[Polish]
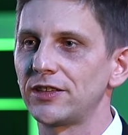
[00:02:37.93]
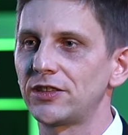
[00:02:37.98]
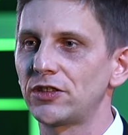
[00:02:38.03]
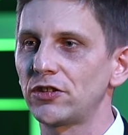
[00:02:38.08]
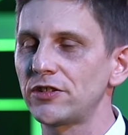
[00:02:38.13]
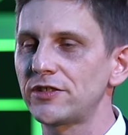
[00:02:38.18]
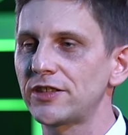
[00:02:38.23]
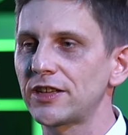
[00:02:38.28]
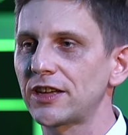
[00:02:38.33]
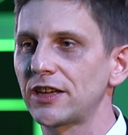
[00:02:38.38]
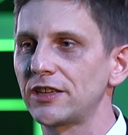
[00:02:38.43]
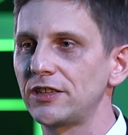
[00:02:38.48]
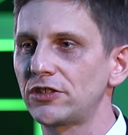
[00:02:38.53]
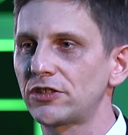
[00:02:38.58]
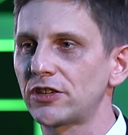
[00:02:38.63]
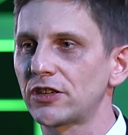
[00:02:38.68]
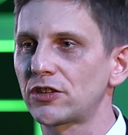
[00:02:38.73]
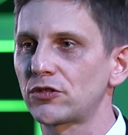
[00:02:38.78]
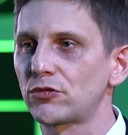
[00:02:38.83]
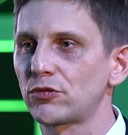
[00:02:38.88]
To jest taka
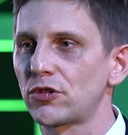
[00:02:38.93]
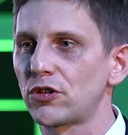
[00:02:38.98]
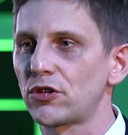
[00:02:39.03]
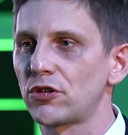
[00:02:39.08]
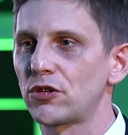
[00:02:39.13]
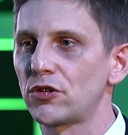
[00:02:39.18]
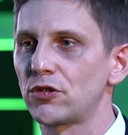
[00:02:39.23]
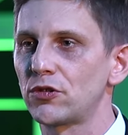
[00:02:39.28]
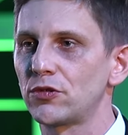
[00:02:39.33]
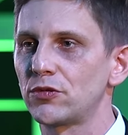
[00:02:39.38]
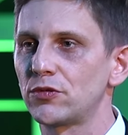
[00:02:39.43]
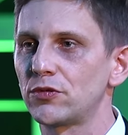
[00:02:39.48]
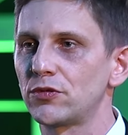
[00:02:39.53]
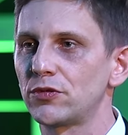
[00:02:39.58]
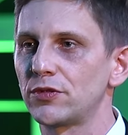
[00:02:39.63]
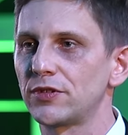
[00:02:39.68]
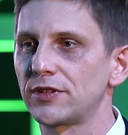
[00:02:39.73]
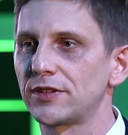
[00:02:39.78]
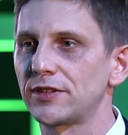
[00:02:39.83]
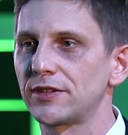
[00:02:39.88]
nisza, którą
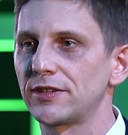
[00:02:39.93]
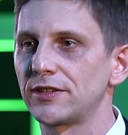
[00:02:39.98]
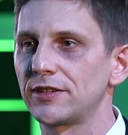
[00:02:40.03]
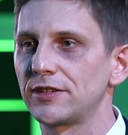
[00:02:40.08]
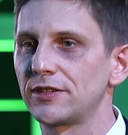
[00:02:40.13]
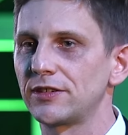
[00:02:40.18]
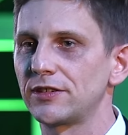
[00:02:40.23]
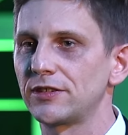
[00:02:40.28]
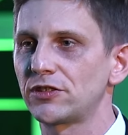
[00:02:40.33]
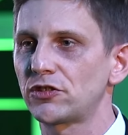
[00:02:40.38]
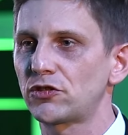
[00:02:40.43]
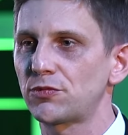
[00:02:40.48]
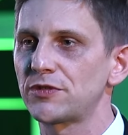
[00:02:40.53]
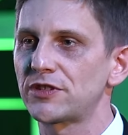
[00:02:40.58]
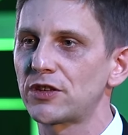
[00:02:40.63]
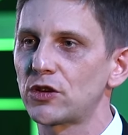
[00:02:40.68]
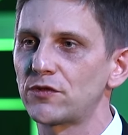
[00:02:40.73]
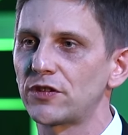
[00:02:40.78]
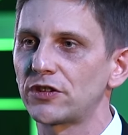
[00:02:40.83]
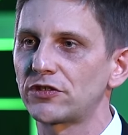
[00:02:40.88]
żeśmy
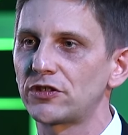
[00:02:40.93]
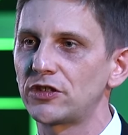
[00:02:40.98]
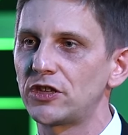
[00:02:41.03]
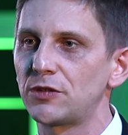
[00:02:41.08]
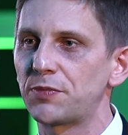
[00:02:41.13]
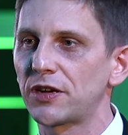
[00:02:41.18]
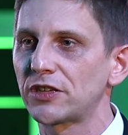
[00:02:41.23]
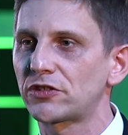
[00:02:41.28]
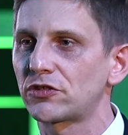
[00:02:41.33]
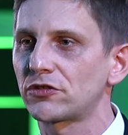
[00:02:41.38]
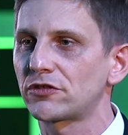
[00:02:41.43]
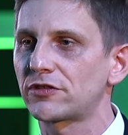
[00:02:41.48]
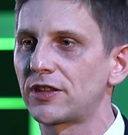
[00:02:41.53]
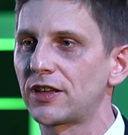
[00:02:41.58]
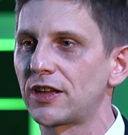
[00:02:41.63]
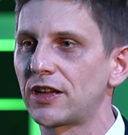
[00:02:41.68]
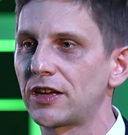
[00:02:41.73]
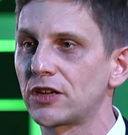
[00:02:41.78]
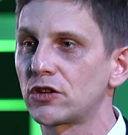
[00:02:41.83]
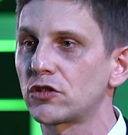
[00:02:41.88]
zauważyli patrząc
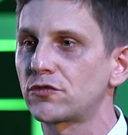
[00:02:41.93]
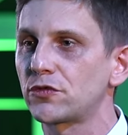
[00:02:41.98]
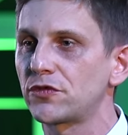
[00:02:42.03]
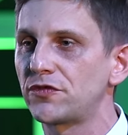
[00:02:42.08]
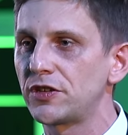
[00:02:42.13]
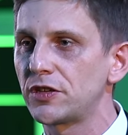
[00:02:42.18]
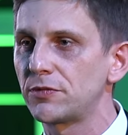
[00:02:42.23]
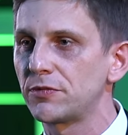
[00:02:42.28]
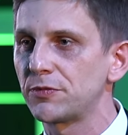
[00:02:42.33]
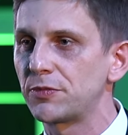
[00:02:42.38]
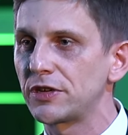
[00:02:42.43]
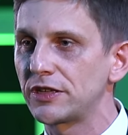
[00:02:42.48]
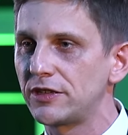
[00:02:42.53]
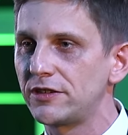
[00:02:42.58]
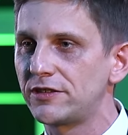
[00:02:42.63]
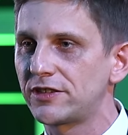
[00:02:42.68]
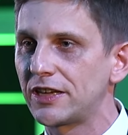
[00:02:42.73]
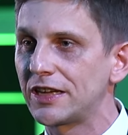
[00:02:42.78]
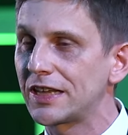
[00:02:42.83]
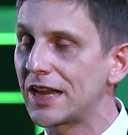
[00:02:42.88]
na rozwój firmy
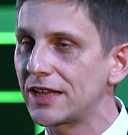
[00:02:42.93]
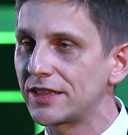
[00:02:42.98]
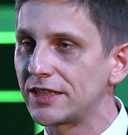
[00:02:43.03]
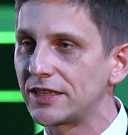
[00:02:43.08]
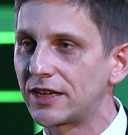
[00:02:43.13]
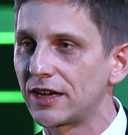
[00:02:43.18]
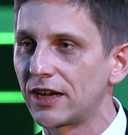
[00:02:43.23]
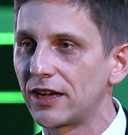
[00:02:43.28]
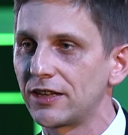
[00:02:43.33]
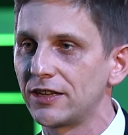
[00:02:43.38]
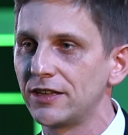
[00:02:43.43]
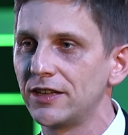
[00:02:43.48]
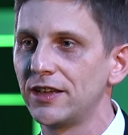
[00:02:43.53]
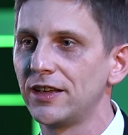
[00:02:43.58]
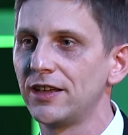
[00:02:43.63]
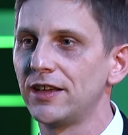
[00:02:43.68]
brytyjskiej Radical.